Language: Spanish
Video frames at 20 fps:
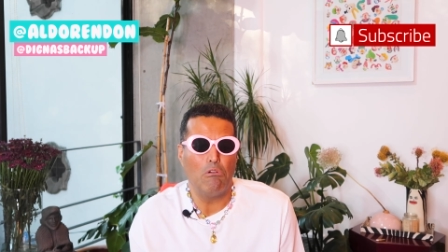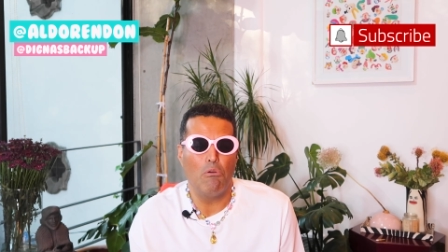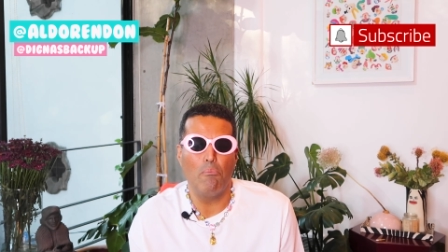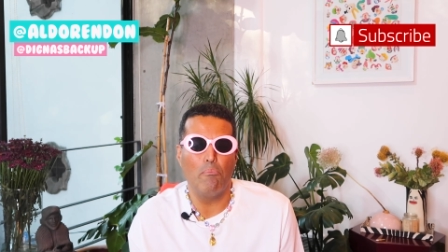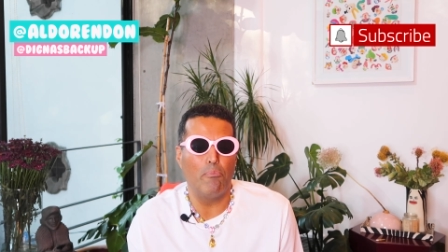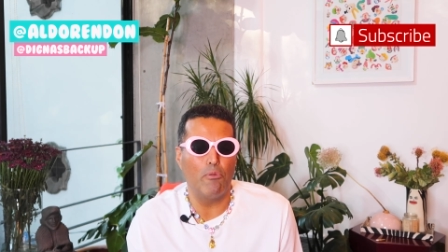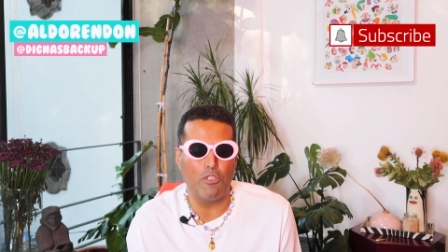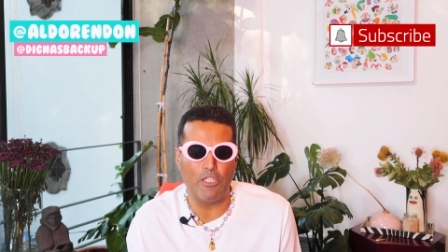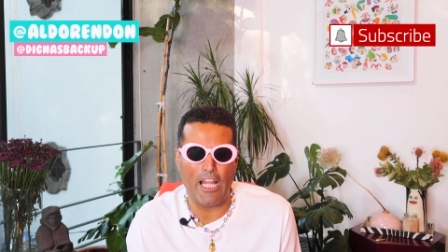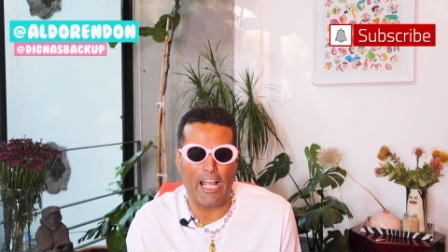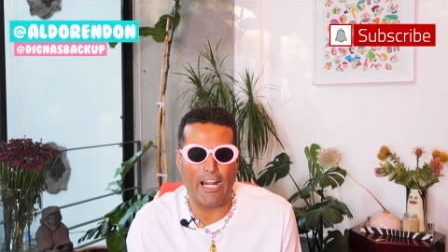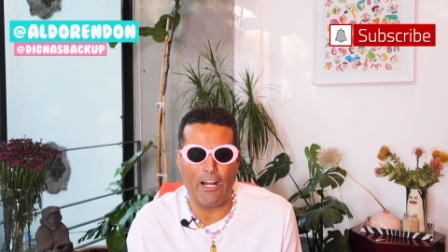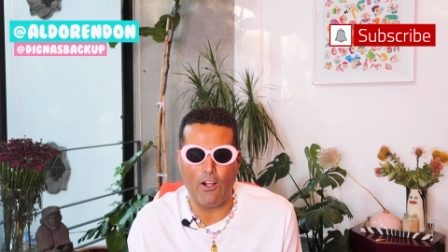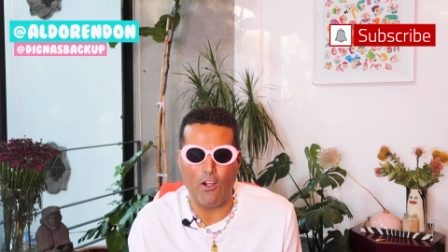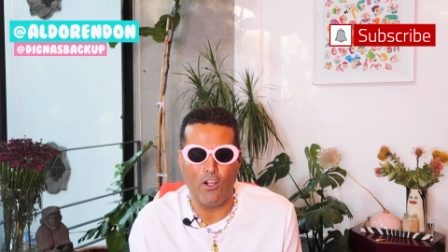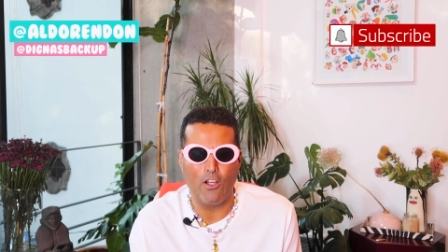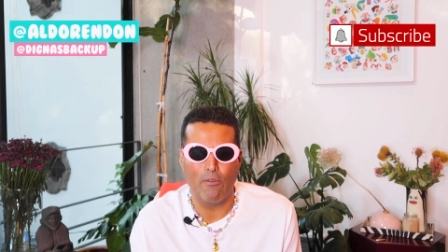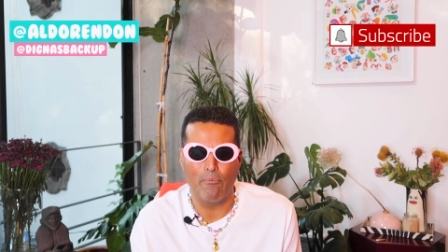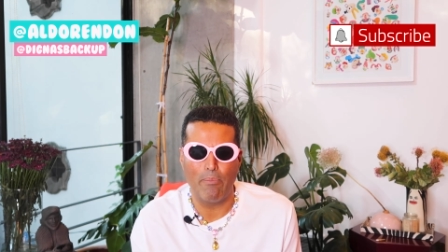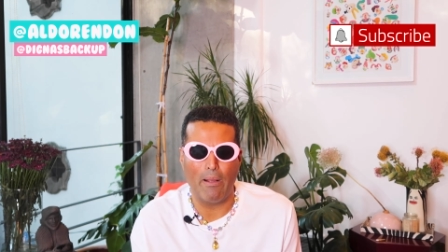Un
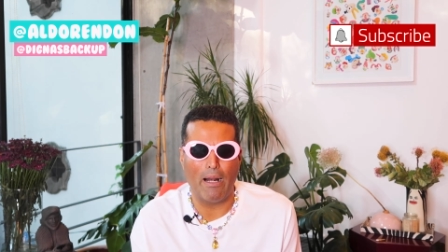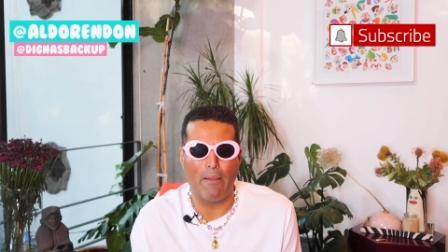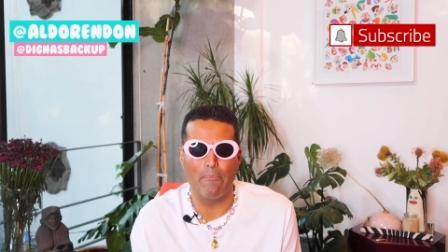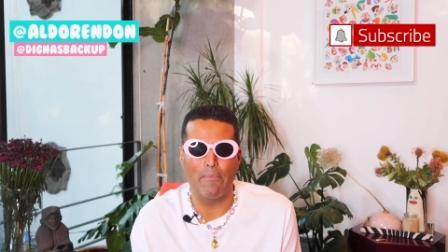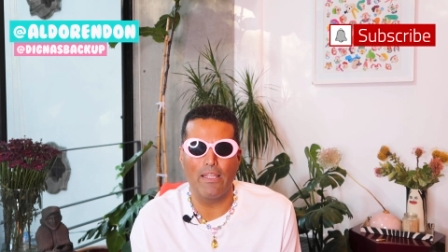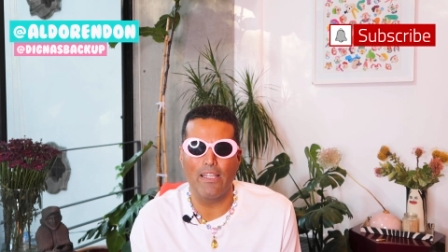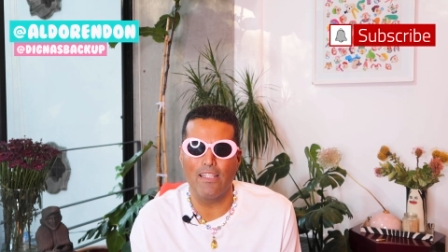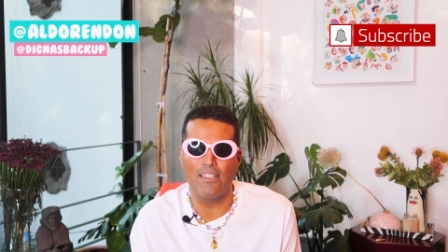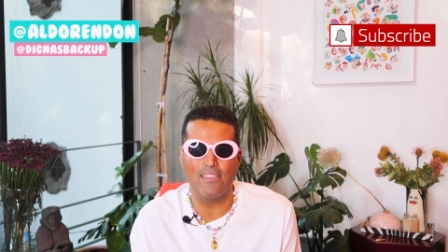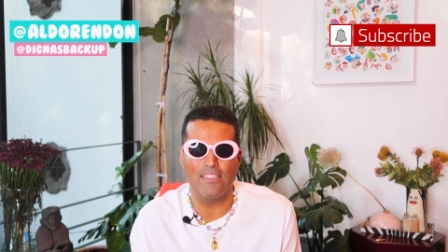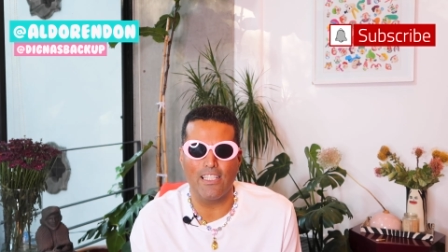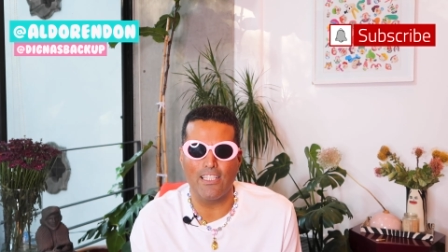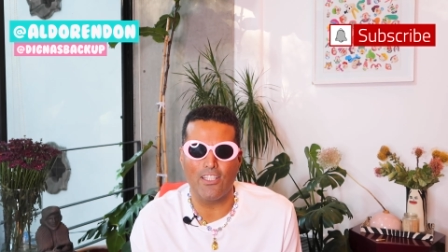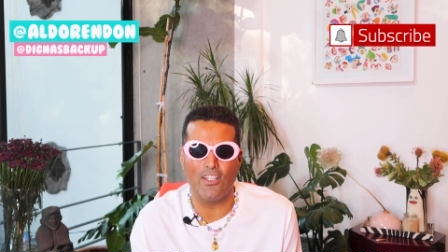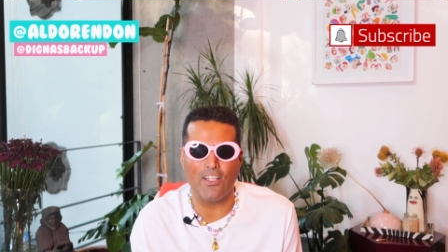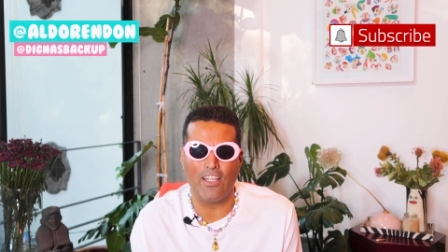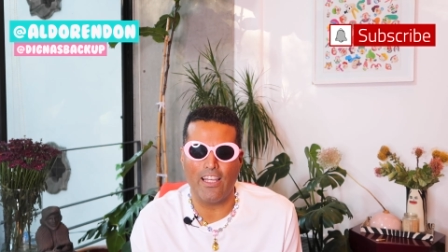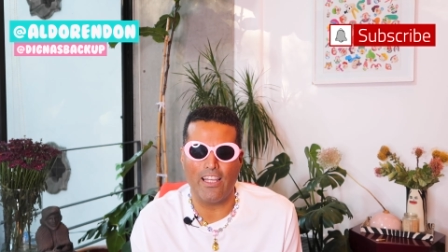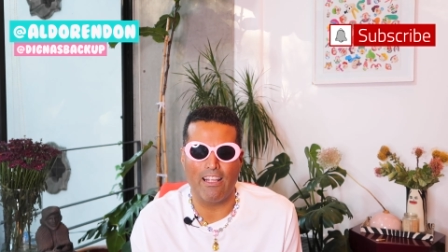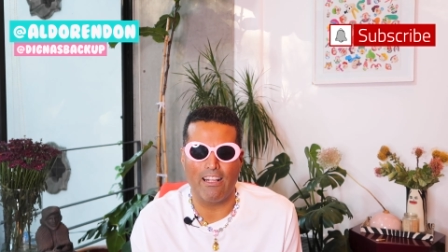putero. Para mí,
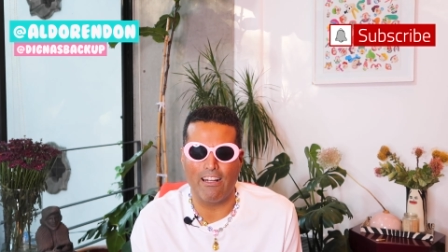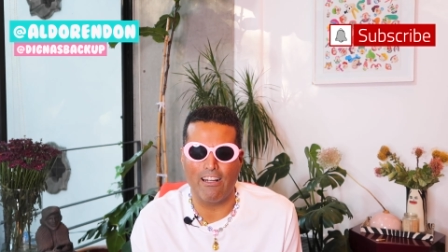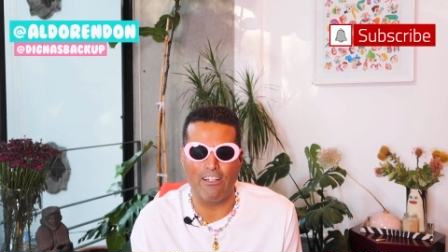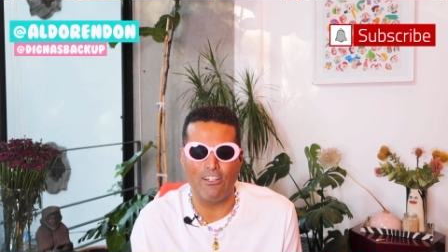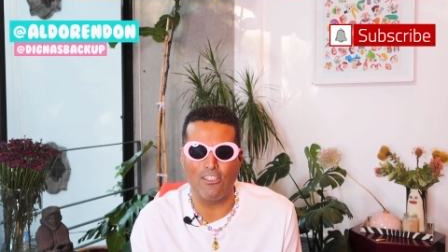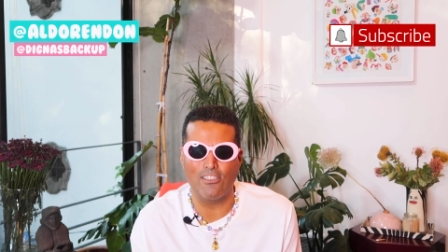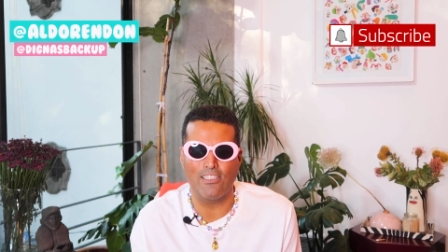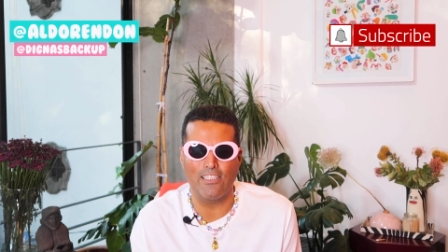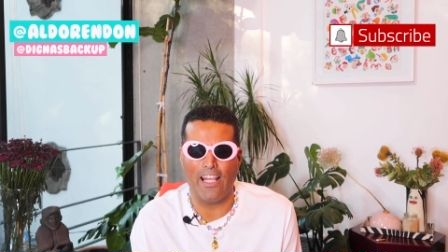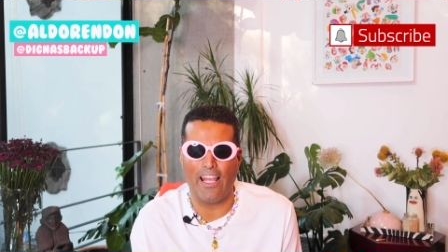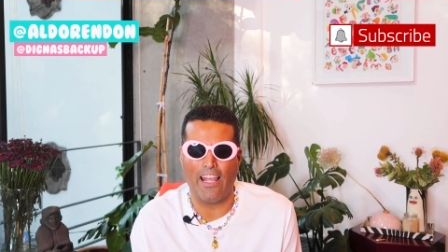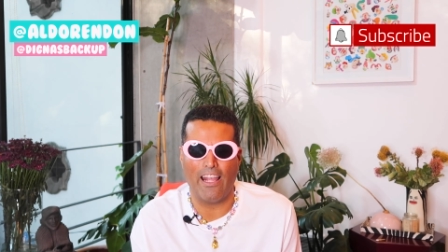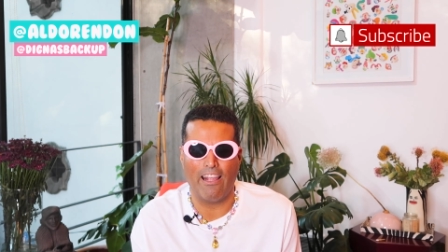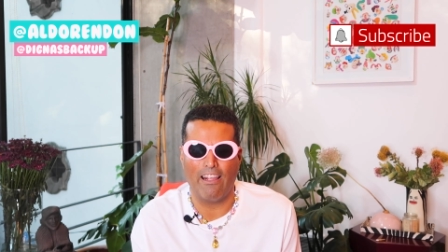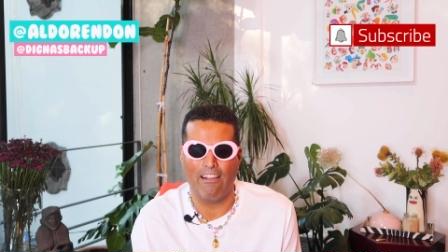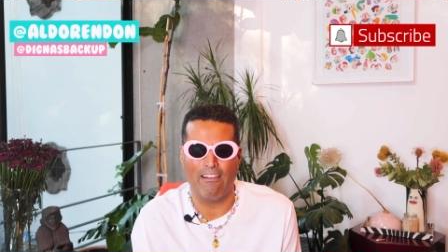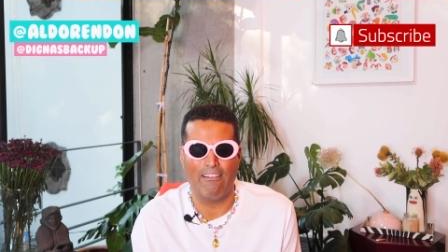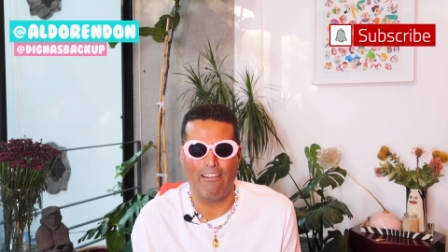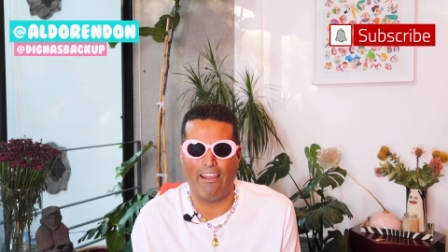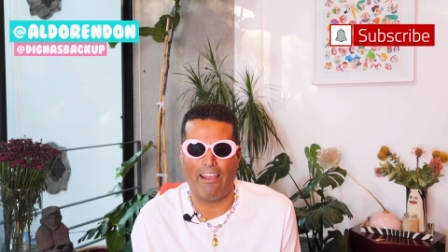siento que, no sé,
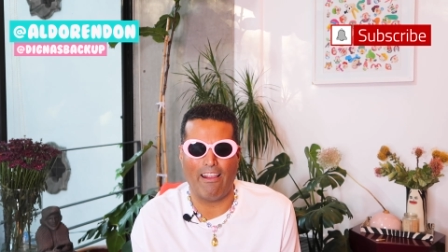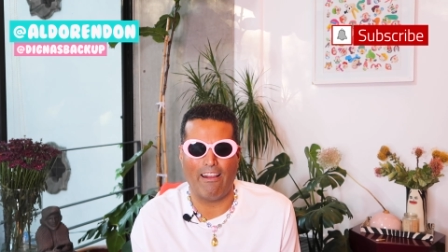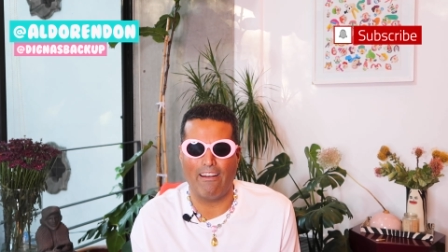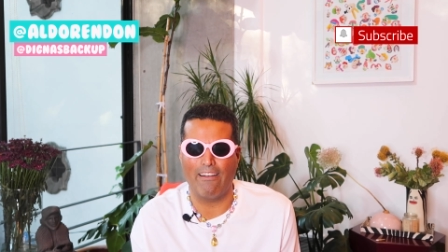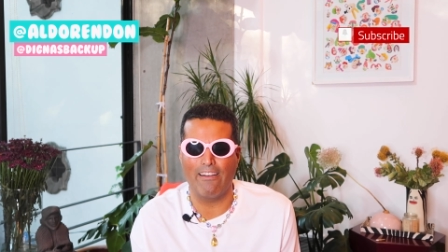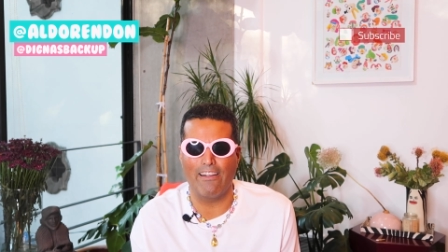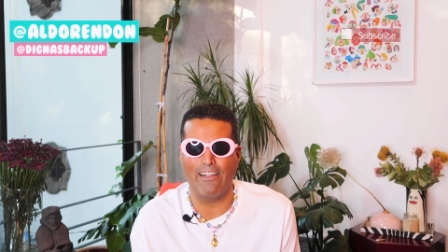que